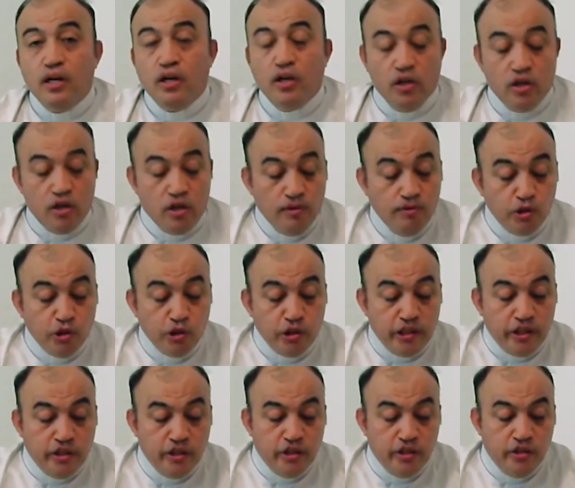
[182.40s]
Como
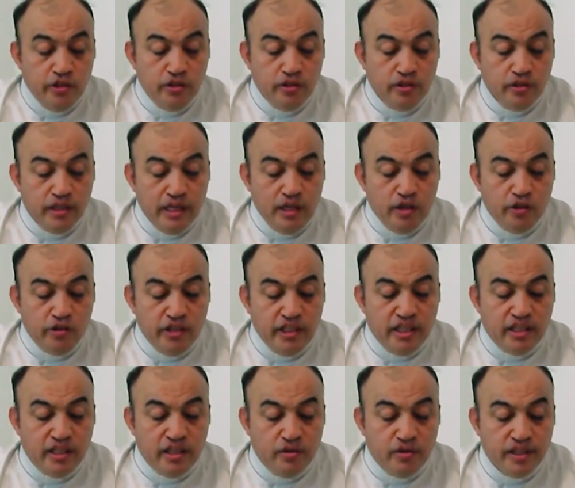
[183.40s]
sucedió en los
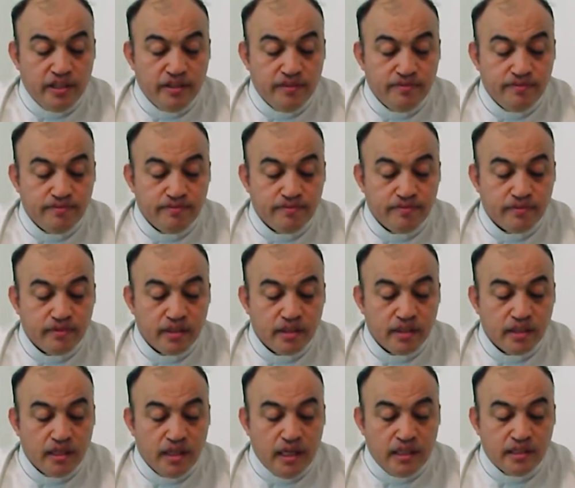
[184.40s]
días de Noé,
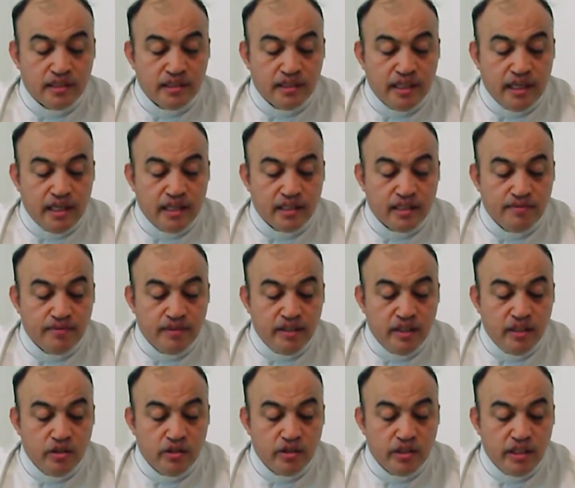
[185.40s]
así será también
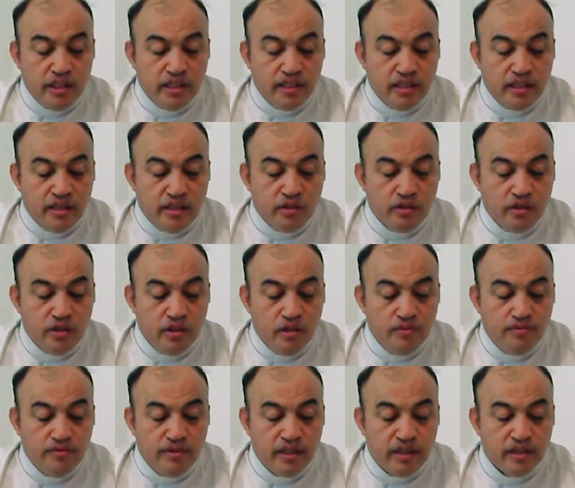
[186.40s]
en los días del Hijo del
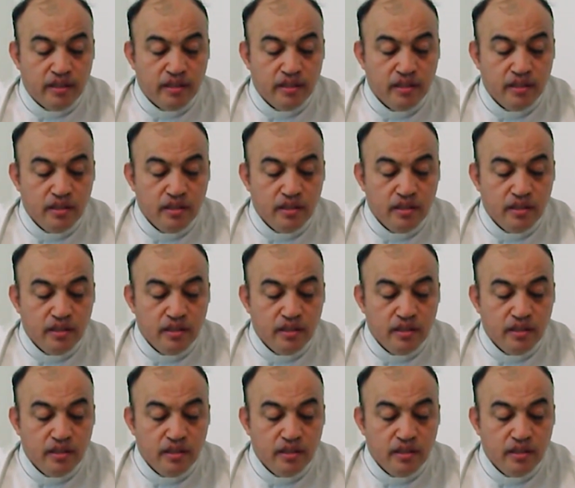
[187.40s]
Hombre.